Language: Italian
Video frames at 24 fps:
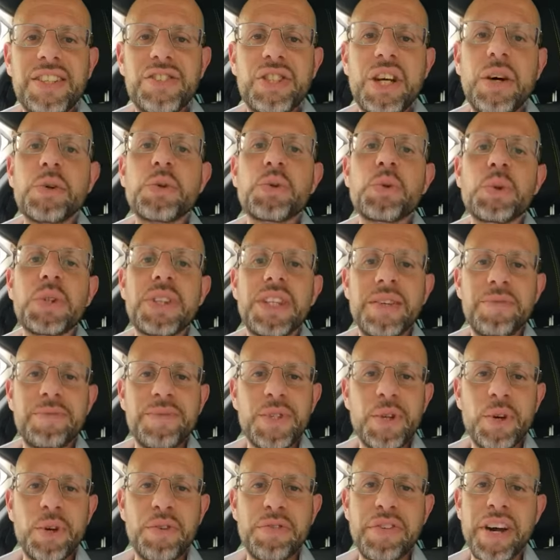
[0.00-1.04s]
Ciao a tutti,
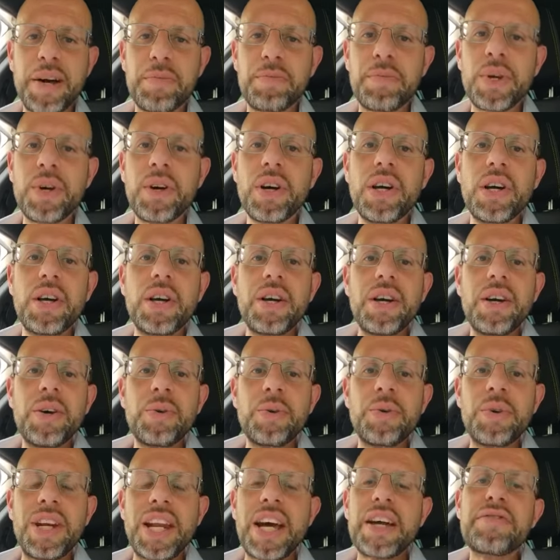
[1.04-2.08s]
sono Fabio,
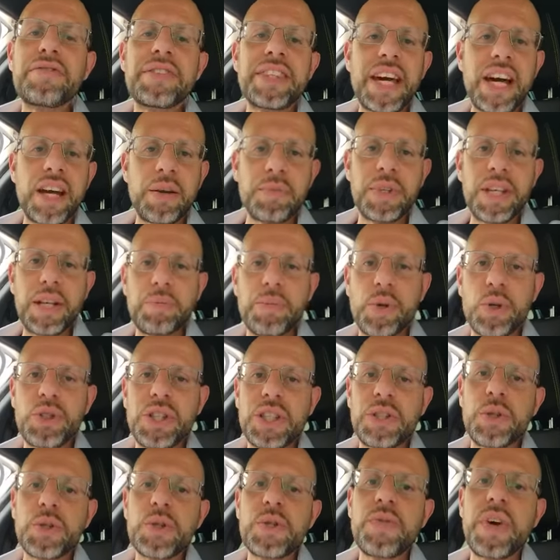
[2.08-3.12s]
un lifetime del
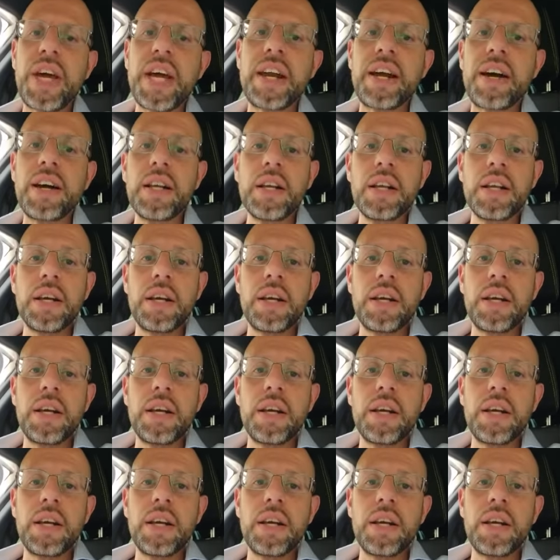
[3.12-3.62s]
progetto Sfera.